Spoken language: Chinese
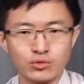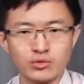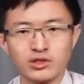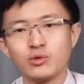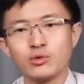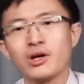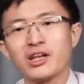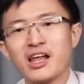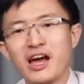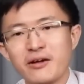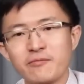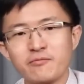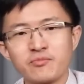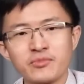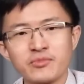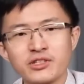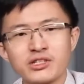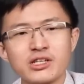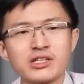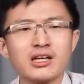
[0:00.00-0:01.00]
驻青瓦台，
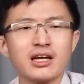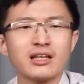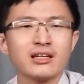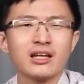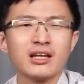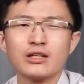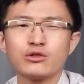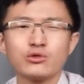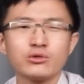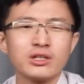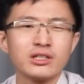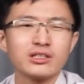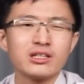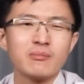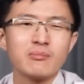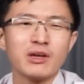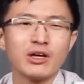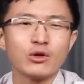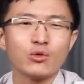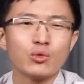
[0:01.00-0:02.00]
接下来他就可以
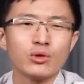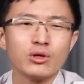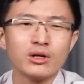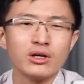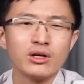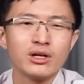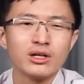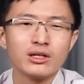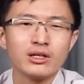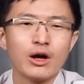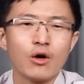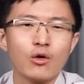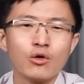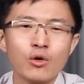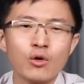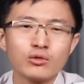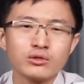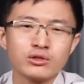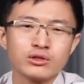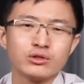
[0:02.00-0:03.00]
在美国的遥
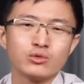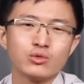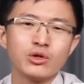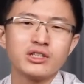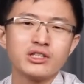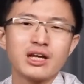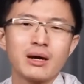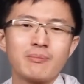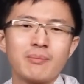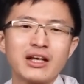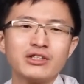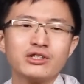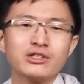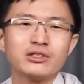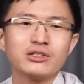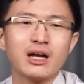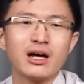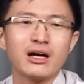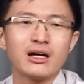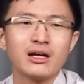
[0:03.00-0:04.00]
控指挥下办
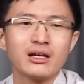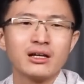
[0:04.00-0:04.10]
事啊！